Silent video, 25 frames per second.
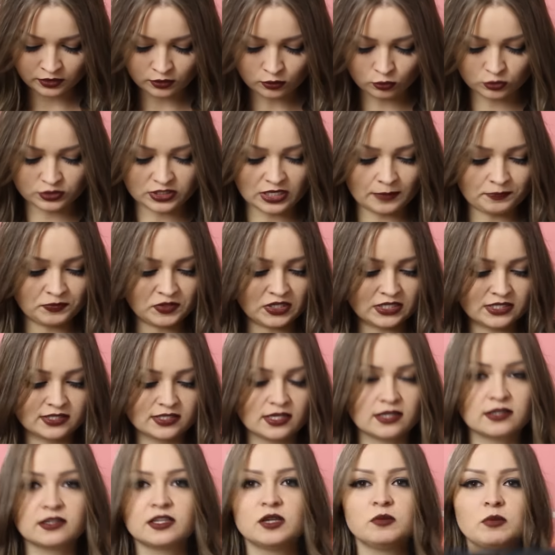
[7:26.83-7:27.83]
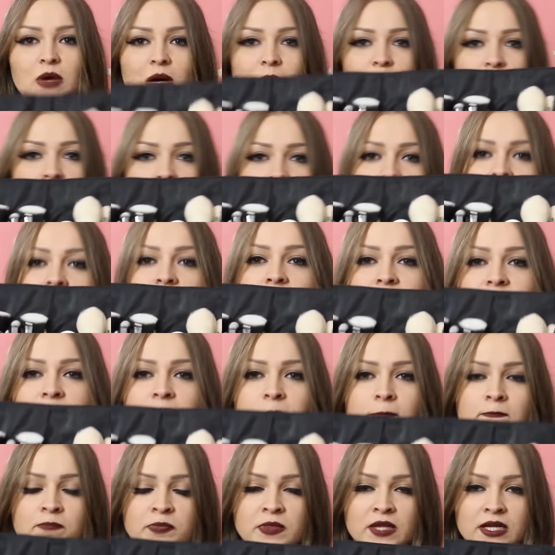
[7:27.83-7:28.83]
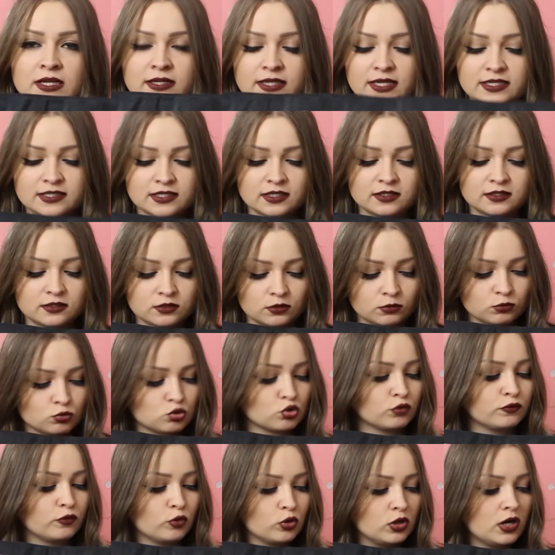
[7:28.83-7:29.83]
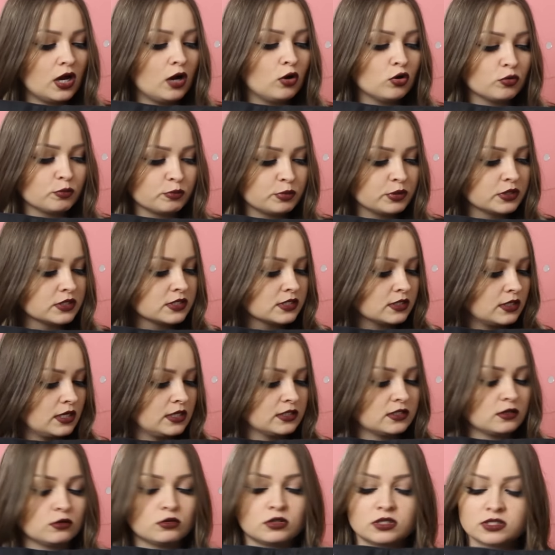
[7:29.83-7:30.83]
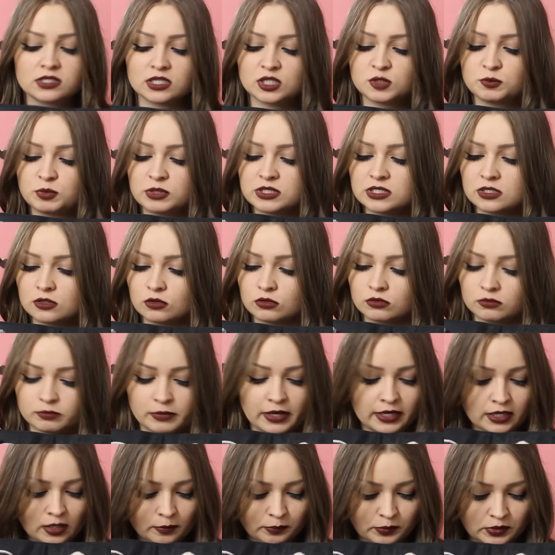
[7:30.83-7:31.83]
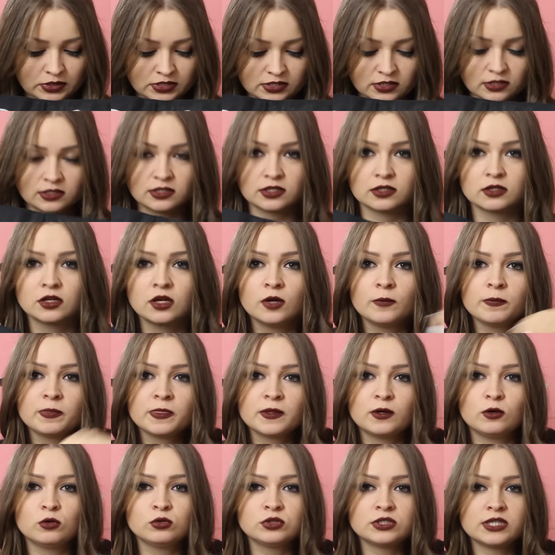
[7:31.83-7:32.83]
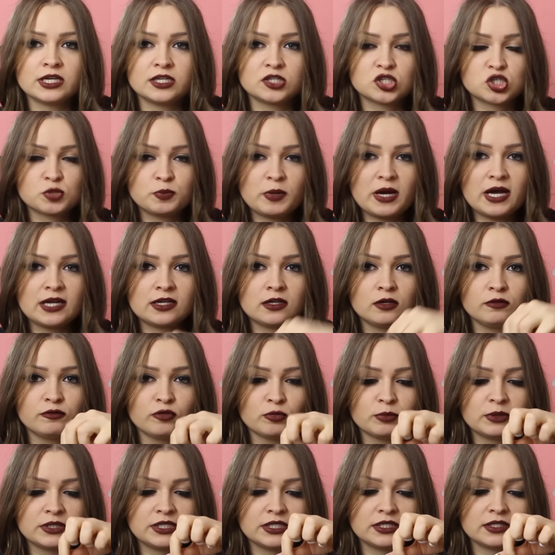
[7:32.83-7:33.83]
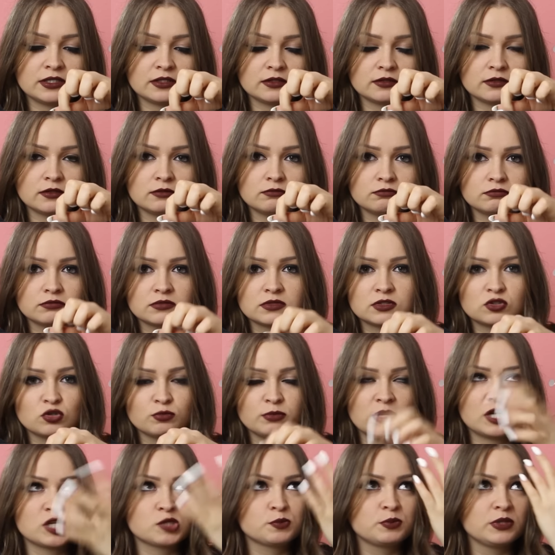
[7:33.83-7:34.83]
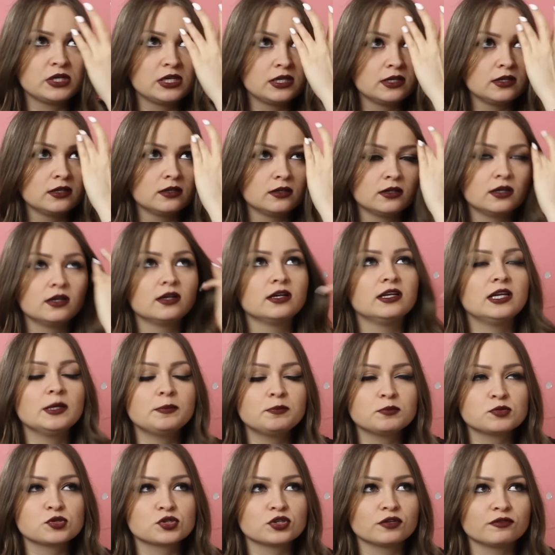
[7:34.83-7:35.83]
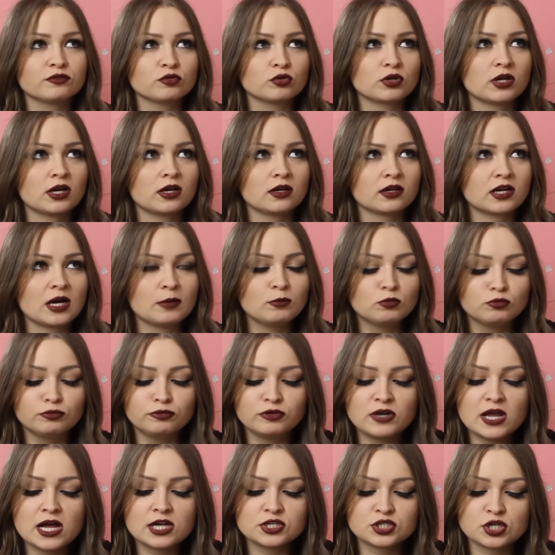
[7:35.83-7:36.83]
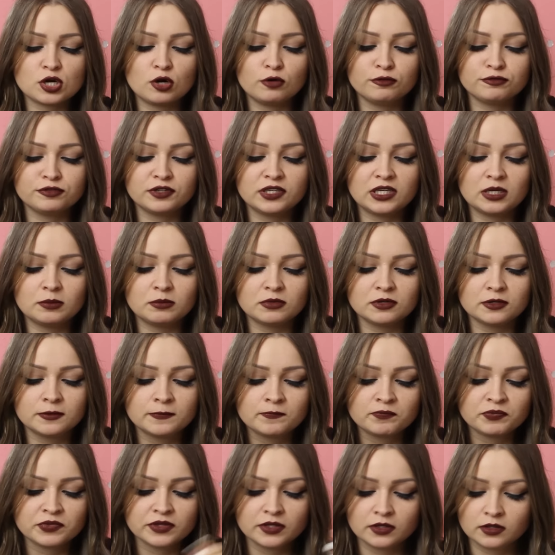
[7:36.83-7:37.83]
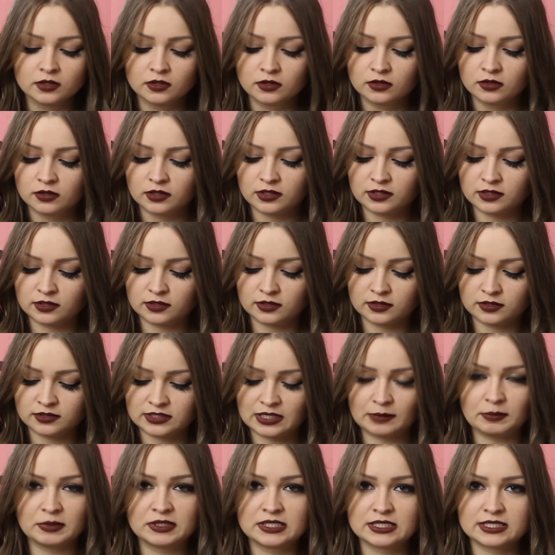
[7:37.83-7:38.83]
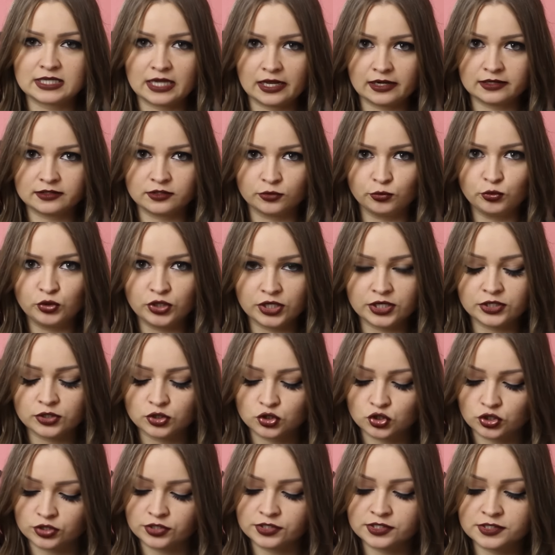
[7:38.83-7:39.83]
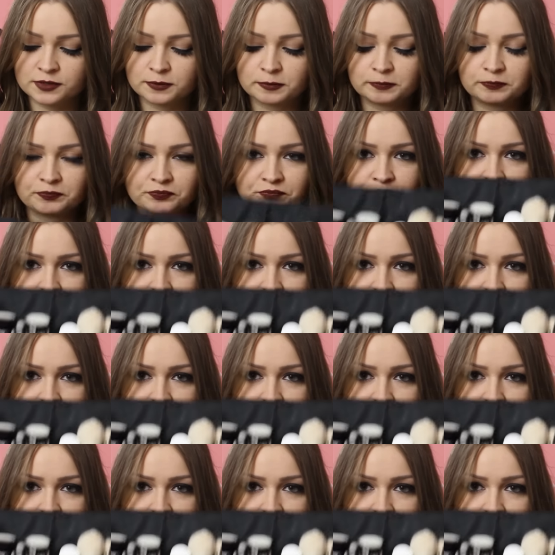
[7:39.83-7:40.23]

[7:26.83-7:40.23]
Und habe das dann immer parat. Da sind sowohl Augenpinsel als auch Gesichtpinsel und Make-up-Pinsel drin und ein Spatel, womit ich zum Beispiel äh, Lippenstift oder Camouflage aufnehme, äh, damit es halt hygienisch ist.